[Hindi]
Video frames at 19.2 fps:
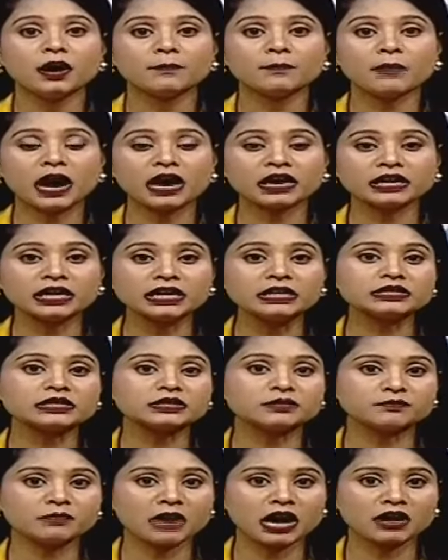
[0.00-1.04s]
पाकेट
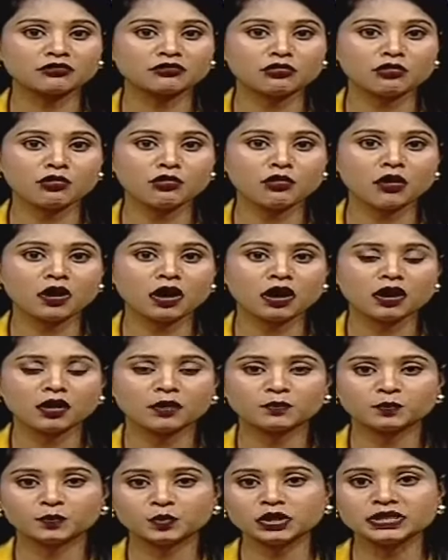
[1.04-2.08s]
मार को
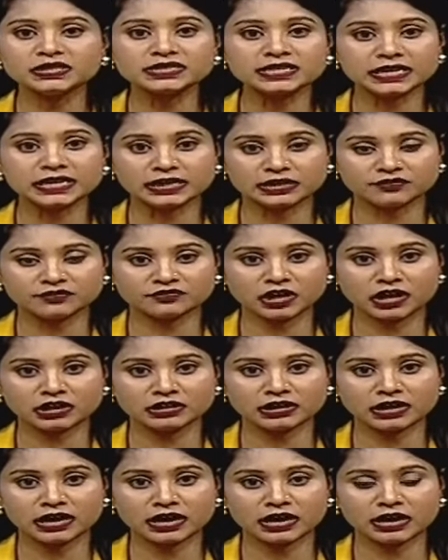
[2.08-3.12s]
पुलिस ने गिरफ्तार
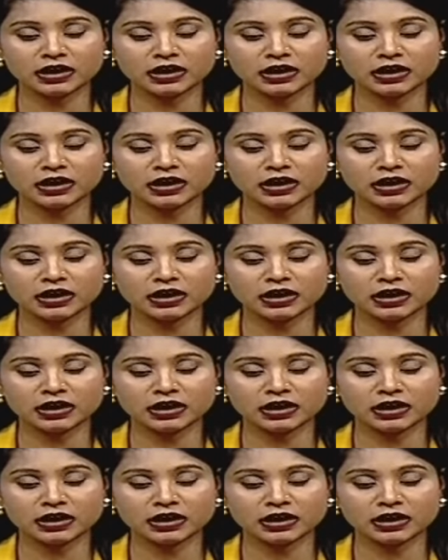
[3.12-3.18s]
किया